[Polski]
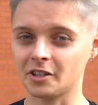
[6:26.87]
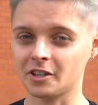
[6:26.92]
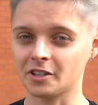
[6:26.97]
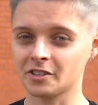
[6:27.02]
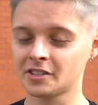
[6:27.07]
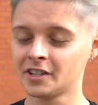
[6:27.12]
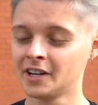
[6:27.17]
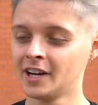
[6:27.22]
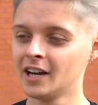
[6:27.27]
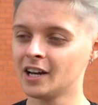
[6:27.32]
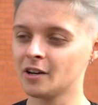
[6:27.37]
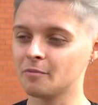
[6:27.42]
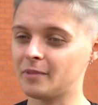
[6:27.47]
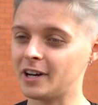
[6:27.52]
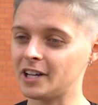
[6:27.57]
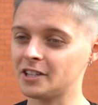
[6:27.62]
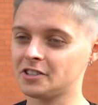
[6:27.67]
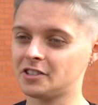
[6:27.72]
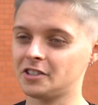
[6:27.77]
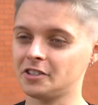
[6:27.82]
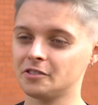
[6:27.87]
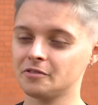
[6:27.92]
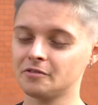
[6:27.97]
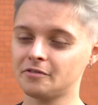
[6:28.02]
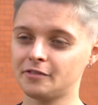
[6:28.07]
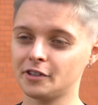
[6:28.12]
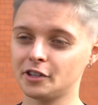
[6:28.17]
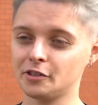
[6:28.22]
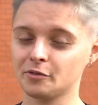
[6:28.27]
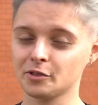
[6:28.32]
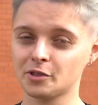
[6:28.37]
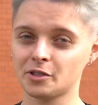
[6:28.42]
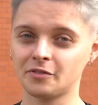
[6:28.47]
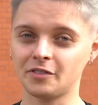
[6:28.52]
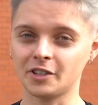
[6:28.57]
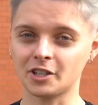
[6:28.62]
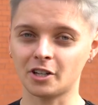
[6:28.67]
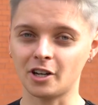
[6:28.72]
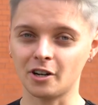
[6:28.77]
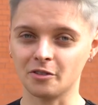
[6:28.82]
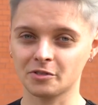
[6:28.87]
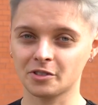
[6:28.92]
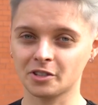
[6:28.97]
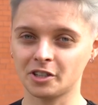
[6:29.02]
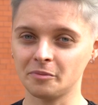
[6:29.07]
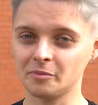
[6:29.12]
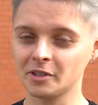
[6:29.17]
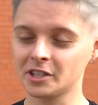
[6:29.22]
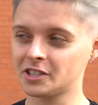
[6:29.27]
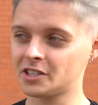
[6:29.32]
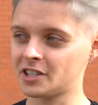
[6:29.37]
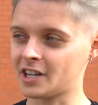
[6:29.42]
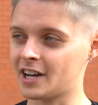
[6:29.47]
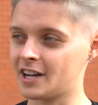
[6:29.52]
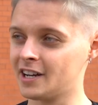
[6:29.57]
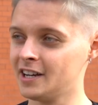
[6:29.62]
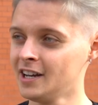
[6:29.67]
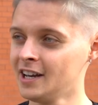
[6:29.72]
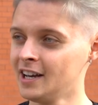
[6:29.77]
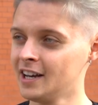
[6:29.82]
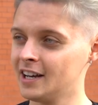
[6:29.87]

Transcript: to jest Będzin w województwie śląskim, gdzie